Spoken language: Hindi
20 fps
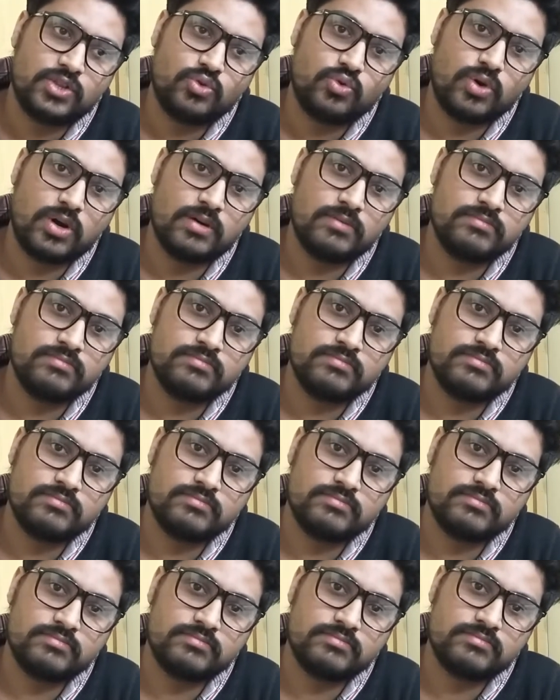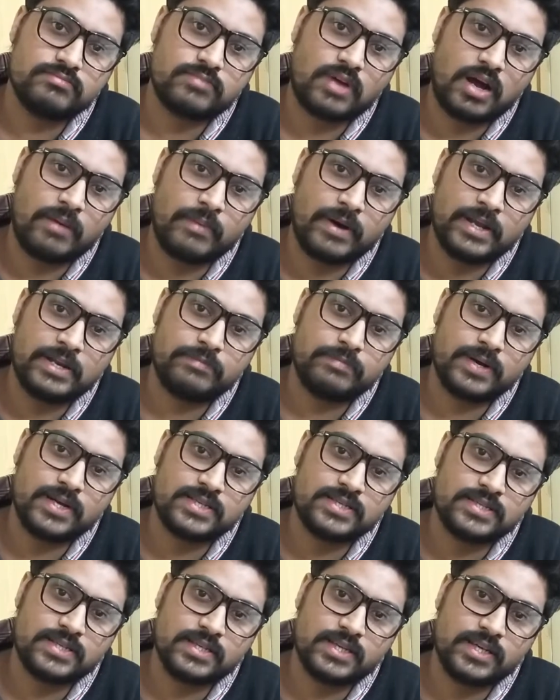तो हम हमारे
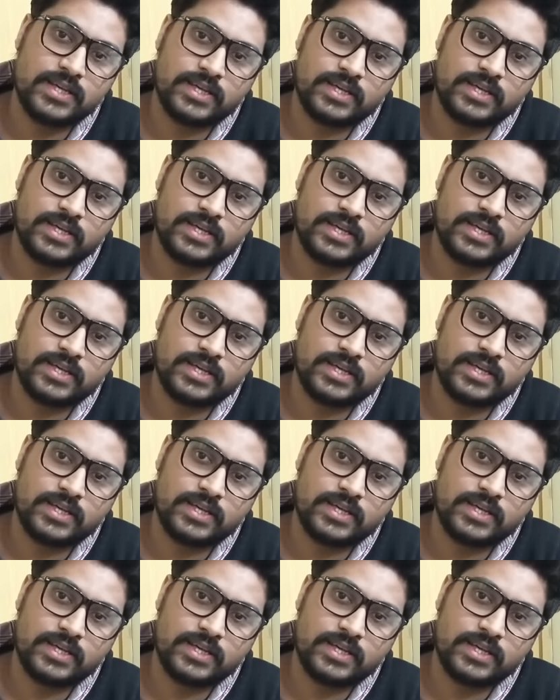पास